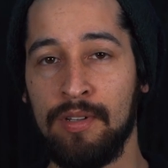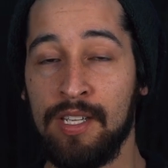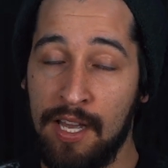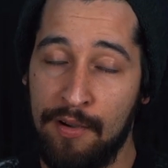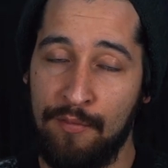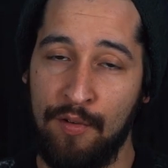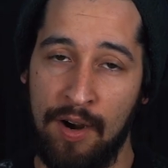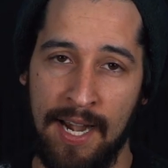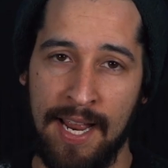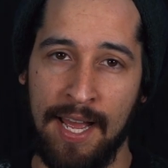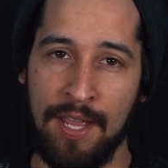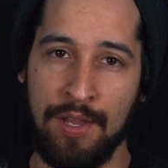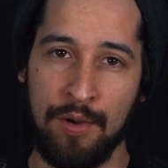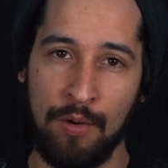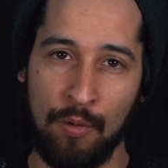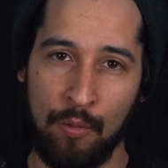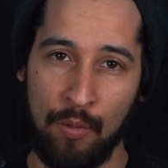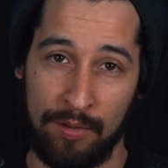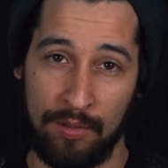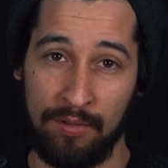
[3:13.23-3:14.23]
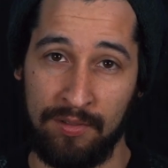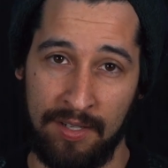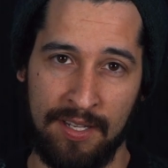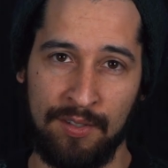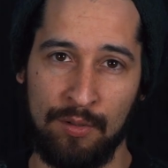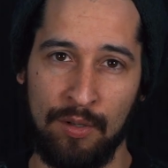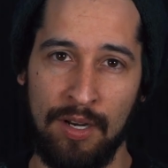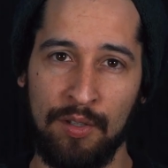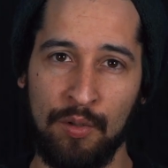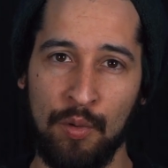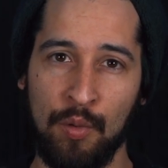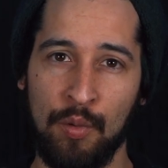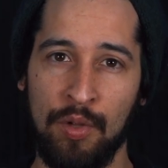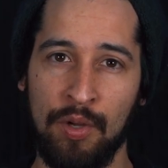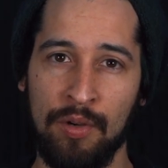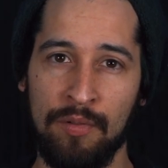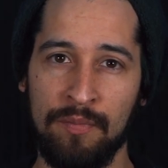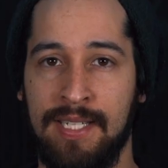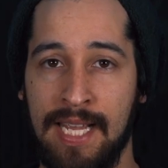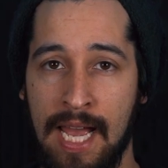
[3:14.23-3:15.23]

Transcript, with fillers: que fue el año cuando se hizo el estudio,